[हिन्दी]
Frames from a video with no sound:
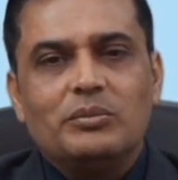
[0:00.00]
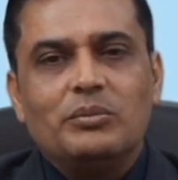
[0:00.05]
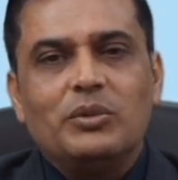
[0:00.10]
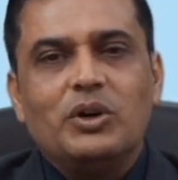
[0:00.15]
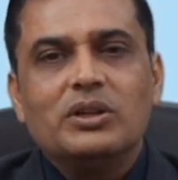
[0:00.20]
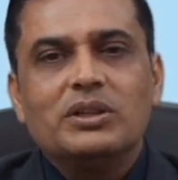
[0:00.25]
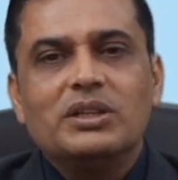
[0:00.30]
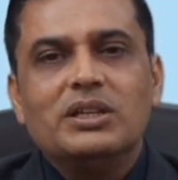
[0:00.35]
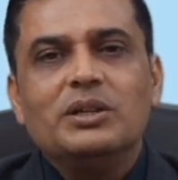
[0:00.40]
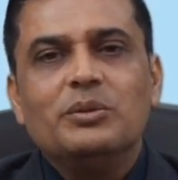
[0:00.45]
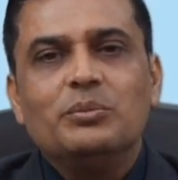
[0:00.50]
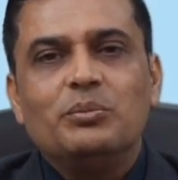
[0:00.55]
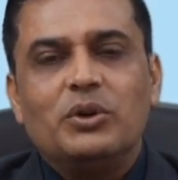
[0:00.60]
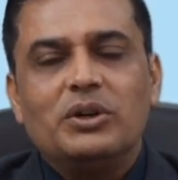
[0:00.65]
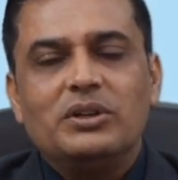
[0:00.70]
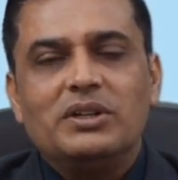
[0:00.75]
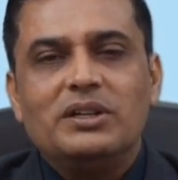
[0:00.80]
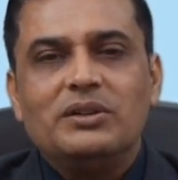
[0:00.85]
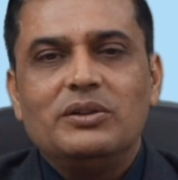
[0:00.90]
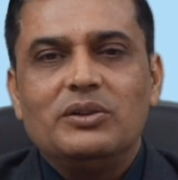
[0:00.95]
बहुत ही
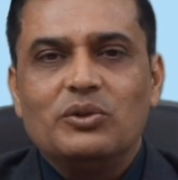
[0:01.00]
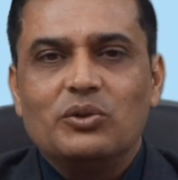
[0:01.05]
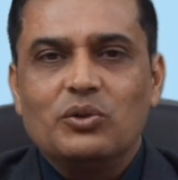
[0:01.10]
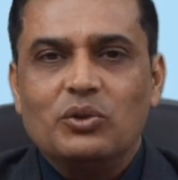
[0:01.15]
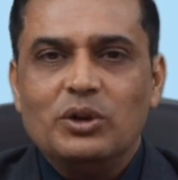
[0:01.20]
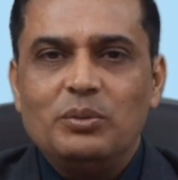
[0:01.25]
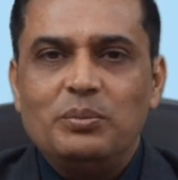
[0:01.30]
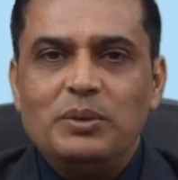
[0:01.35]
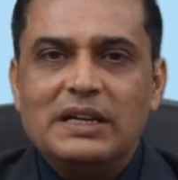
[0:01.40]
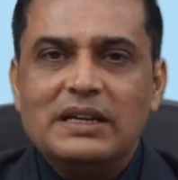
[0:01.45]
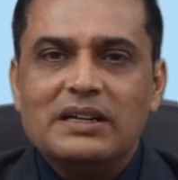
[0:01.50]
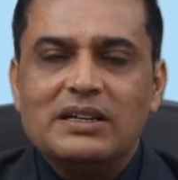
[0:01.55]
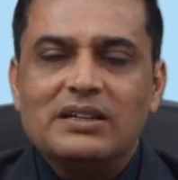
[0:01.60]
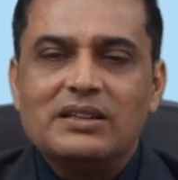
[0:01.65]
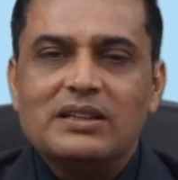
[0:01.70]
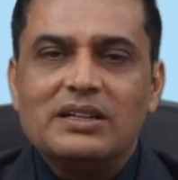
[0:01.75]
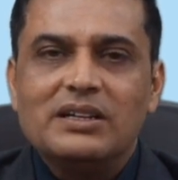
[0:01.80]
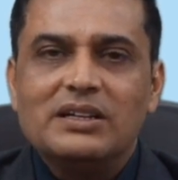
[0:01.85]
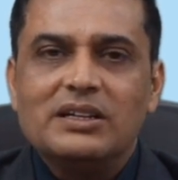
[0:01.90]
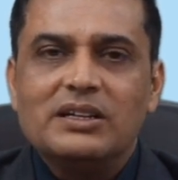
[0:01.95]
इम्पॉर्टेंट रोल प्ले
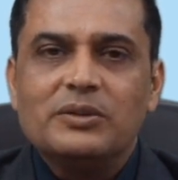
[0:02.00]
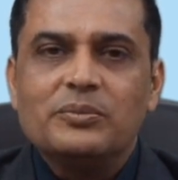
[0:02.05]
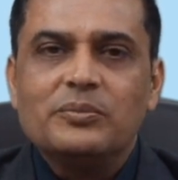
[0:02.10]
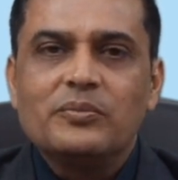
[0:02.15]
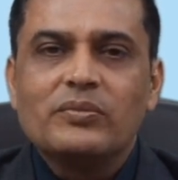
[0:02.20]
करता है